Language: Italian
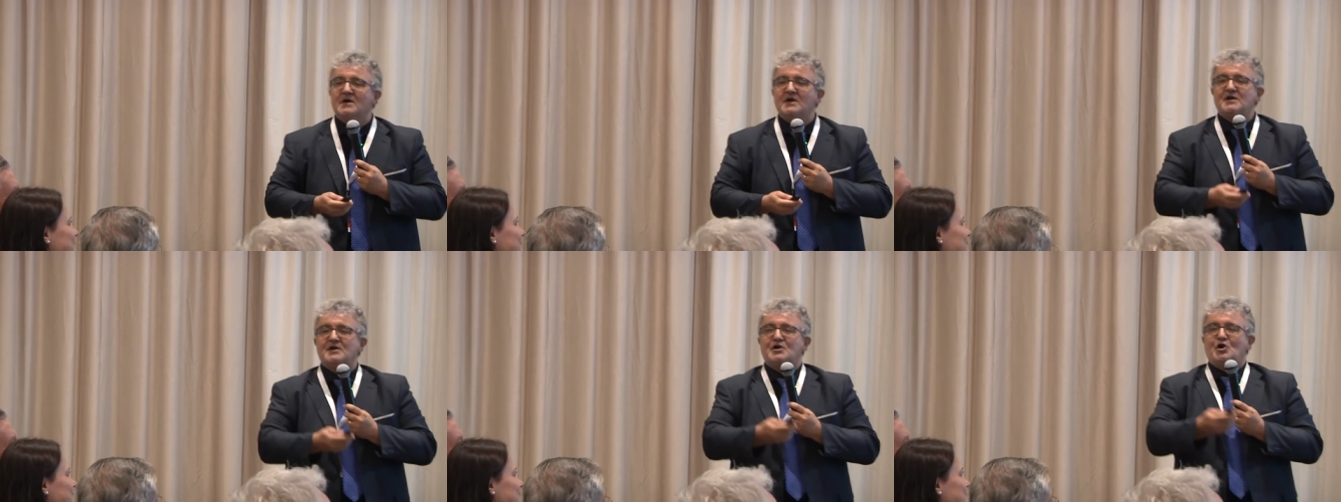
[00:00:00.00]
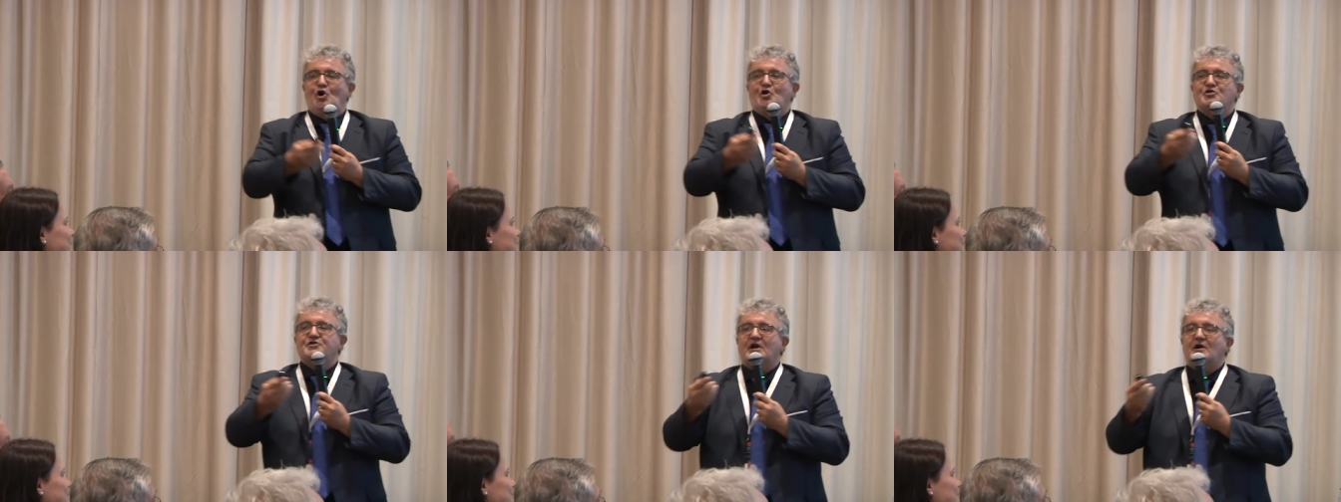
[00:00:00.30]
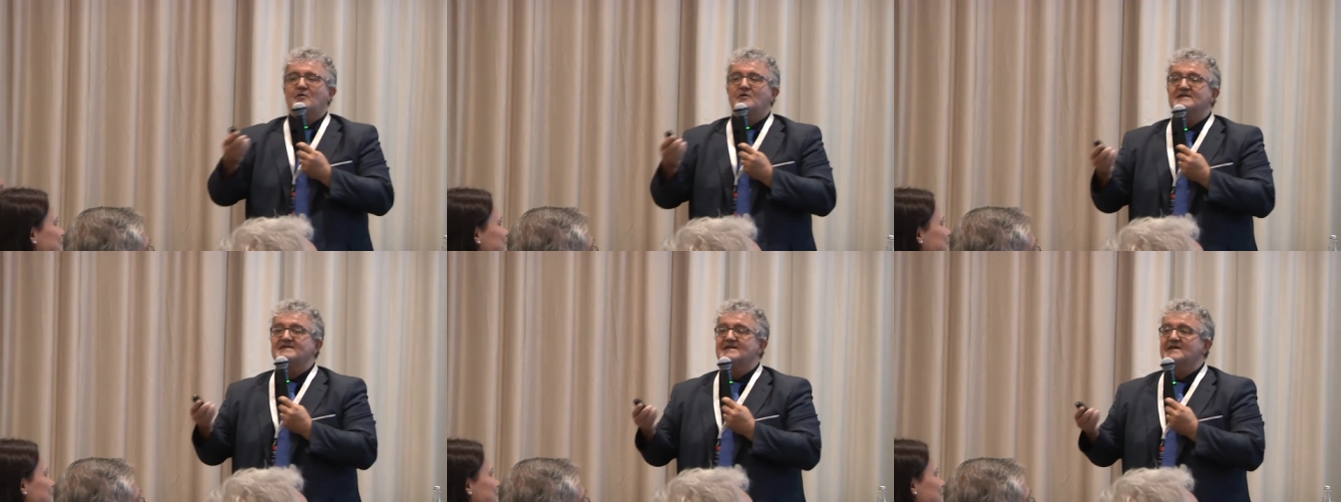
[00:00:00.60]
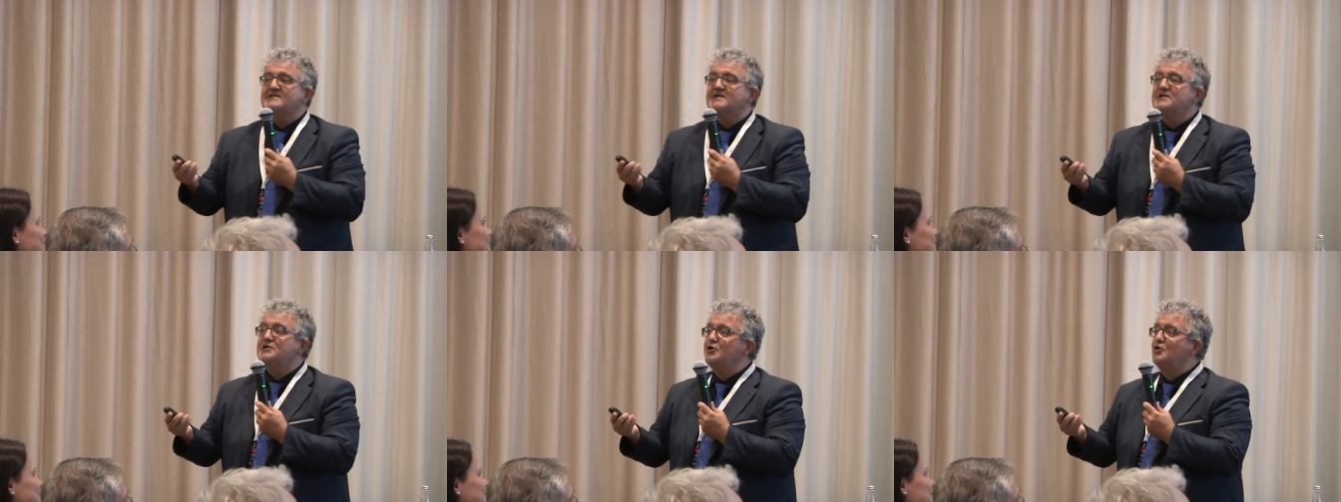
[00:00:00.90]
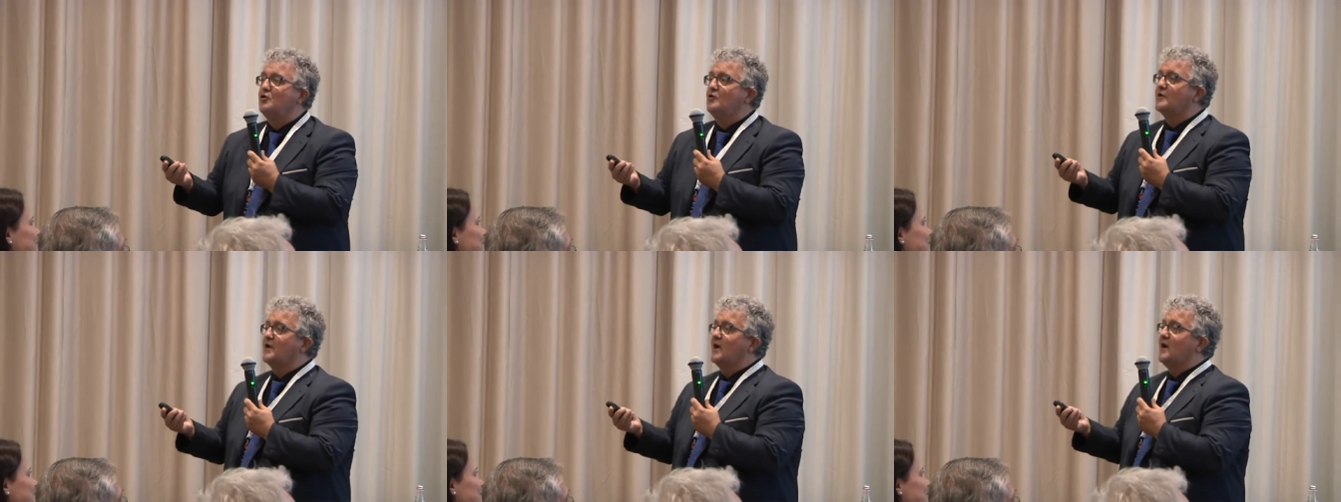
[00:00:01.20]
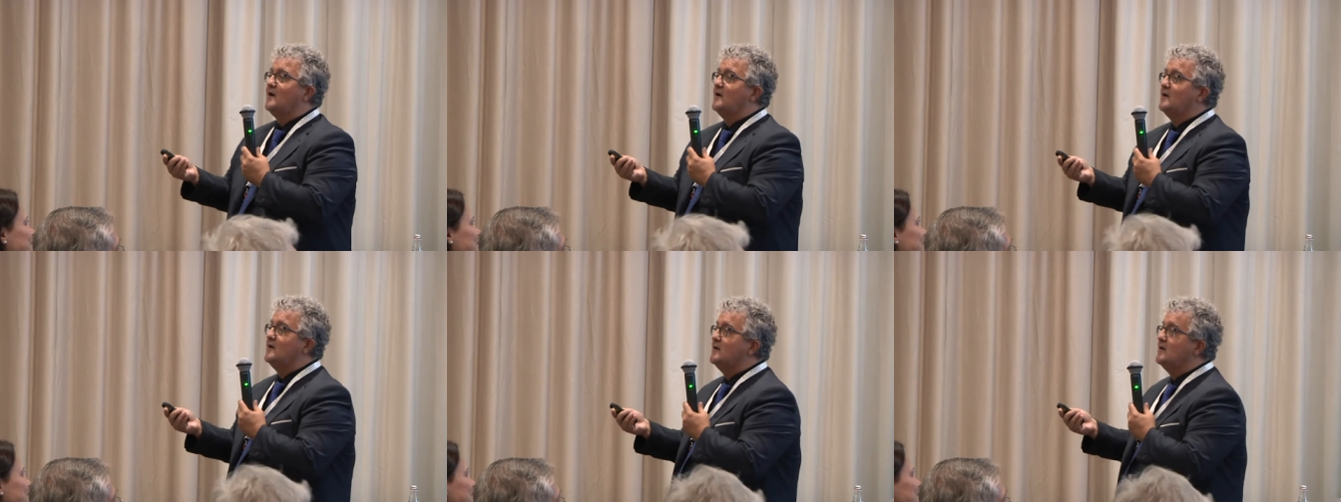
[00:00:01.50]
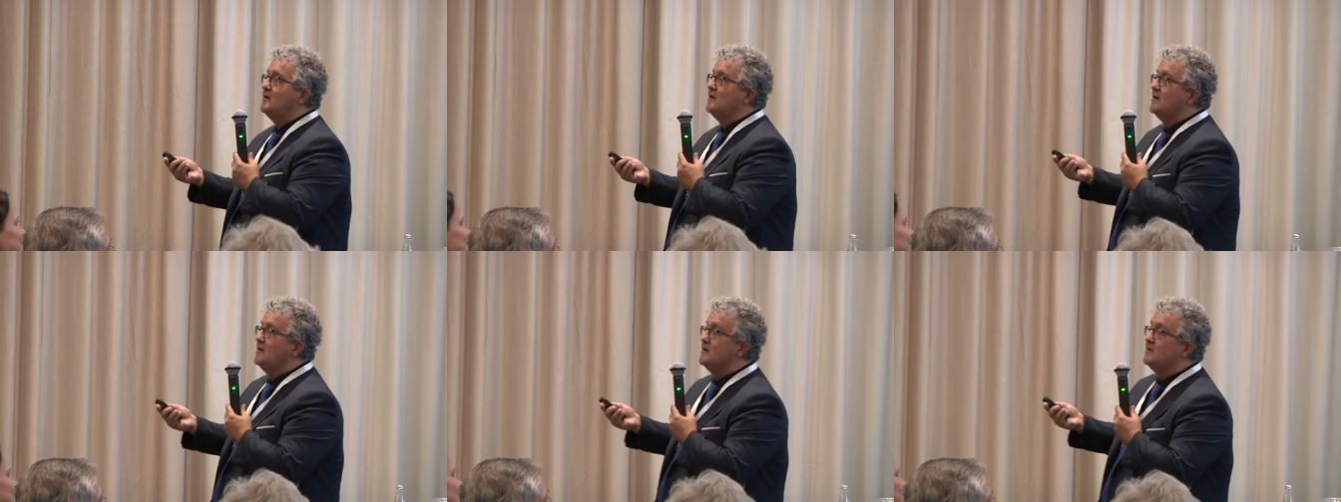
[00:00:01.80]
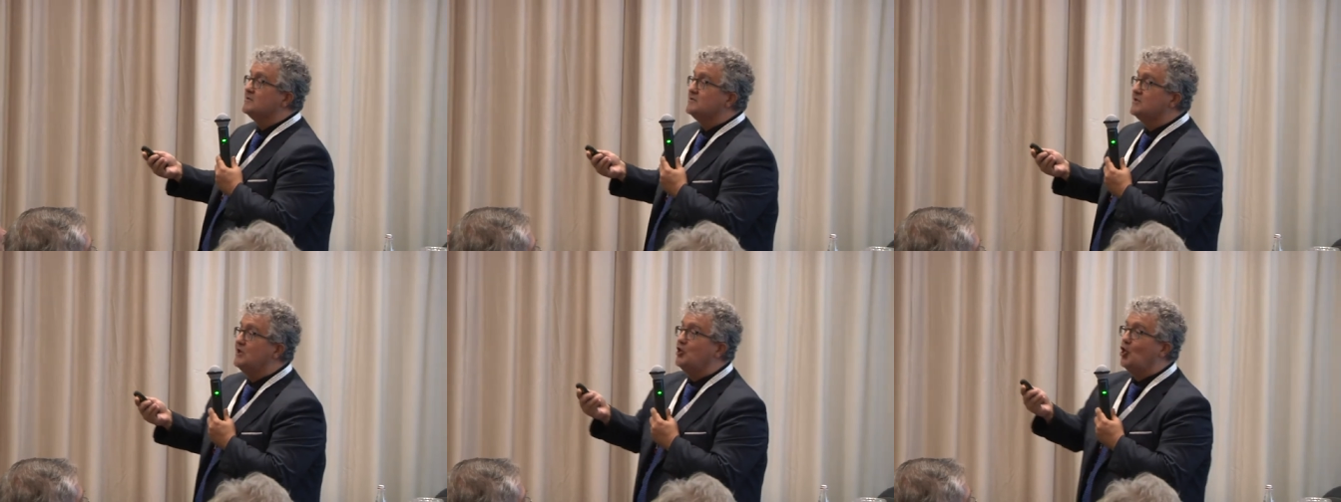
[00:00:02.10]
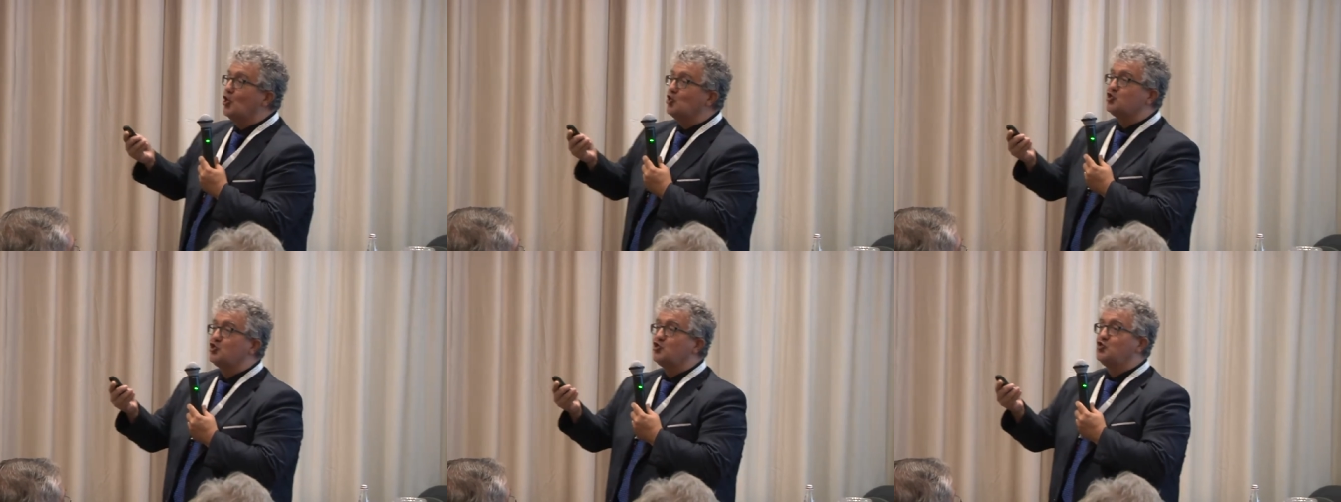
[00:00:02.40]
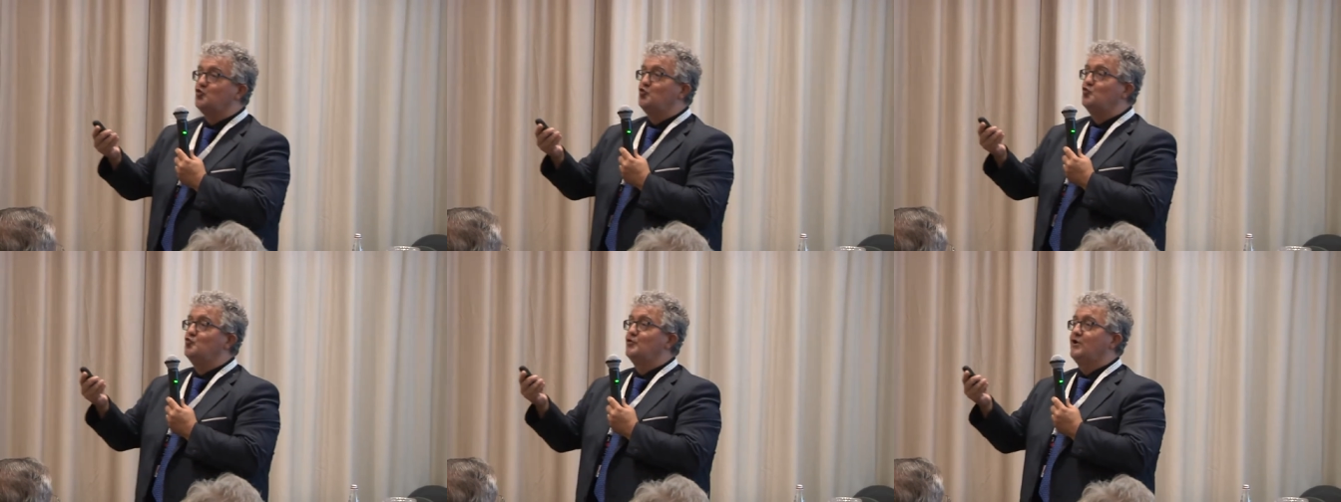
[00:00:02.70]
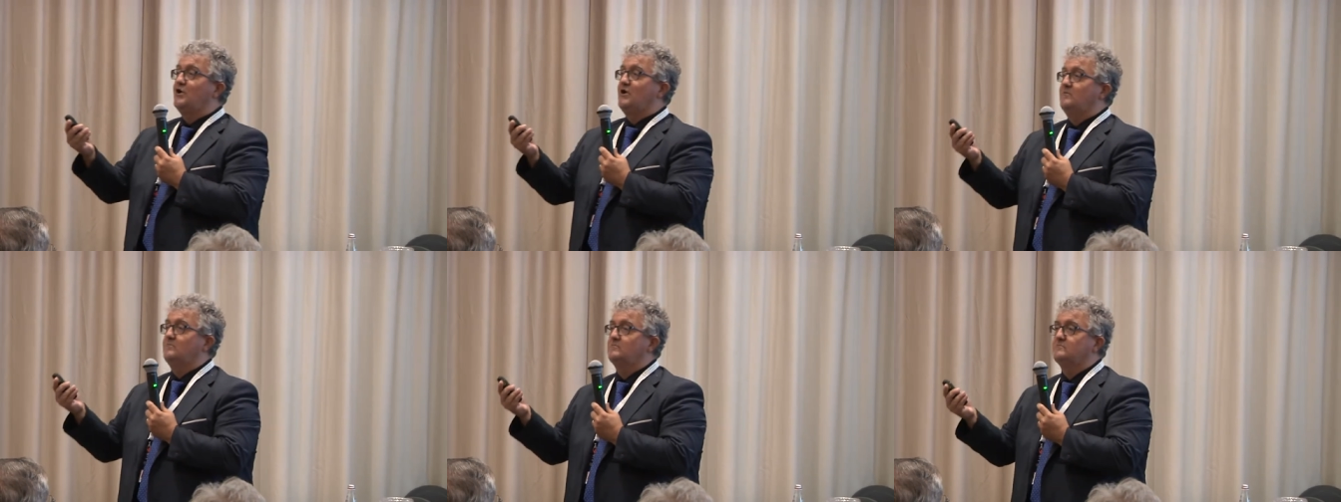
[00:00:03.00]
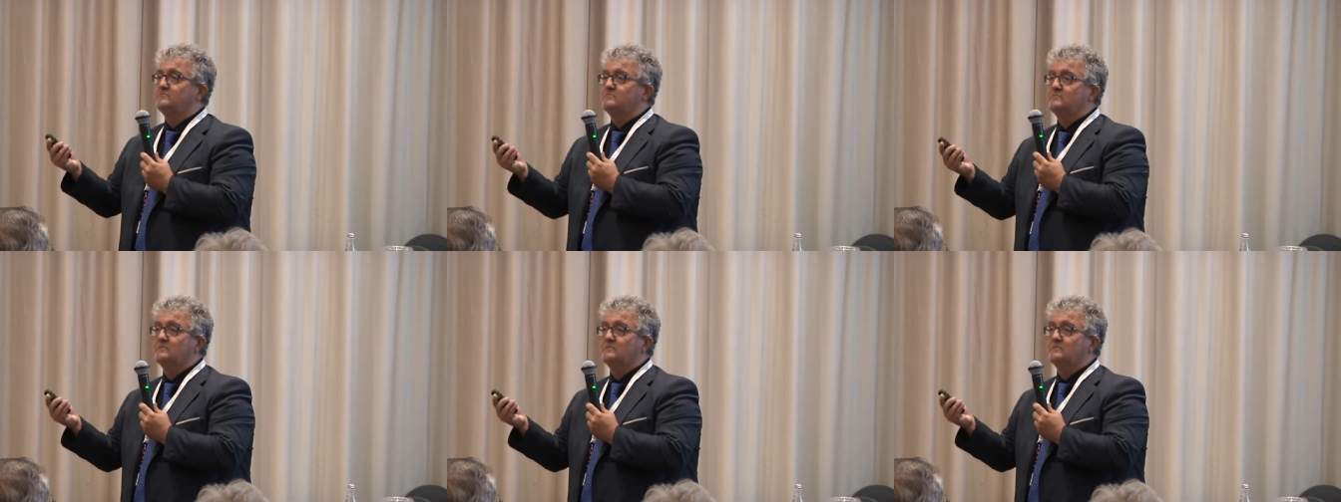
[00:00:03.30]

incontra questa signora di Ostuni,